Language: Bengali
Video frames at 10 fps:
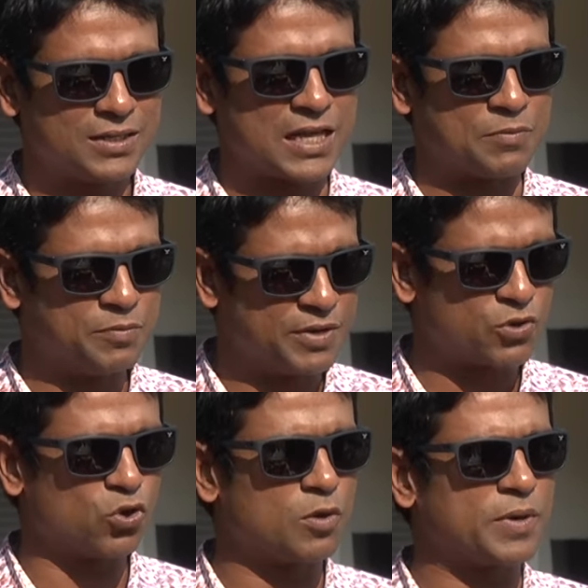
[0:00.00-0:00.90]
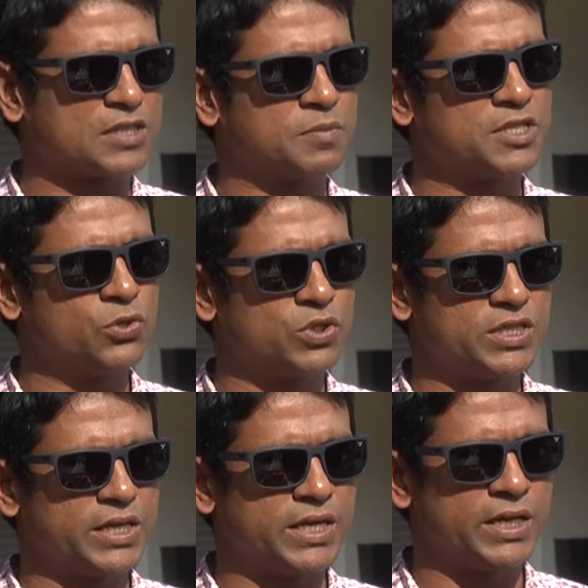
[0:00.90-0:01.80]
তামিমের কল পাশাপাশি হচ্ছে
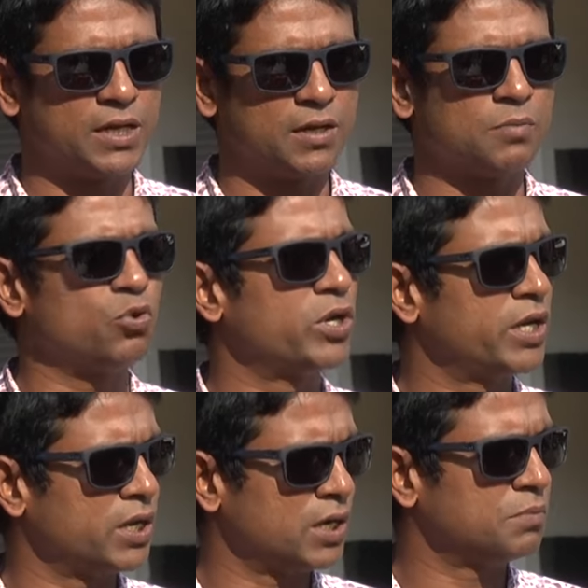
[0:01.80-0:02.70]
এখানে বোর্ডের